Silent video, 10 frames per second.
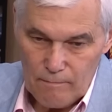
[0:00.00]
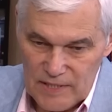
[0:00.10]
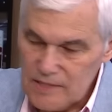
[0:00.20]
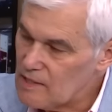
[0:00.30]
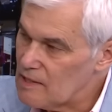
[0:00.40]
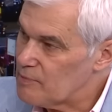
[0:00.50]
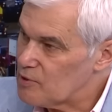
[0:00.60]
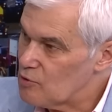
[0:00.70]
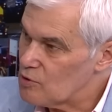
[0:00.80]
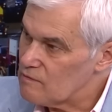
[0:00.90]
потери
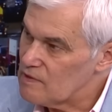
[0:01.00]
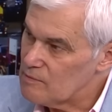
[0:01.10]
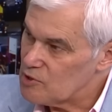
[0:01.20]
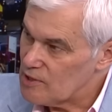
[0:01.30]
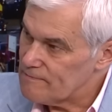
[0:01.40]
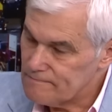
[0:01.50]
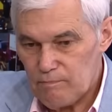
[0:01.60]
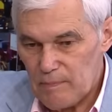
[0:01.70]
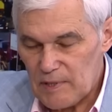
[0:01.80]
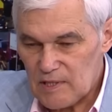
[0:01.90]
определенного имиджа,
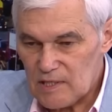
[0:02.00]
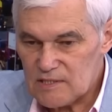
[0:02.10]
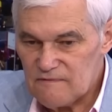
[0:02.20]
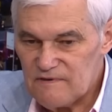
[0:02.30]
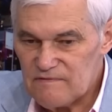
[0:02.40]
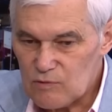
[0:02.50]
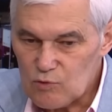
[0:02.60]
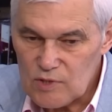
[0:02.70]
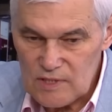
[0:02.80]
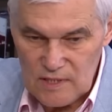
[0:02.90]
попытался
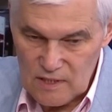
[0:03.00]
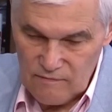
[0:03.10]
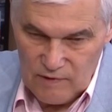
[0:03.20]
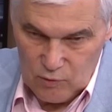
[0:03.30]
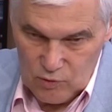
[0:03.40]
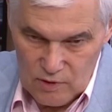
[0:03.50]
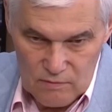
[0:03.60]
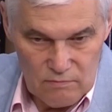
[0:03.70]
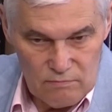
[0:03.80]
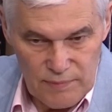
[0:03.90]
вывернуться из этой воронки.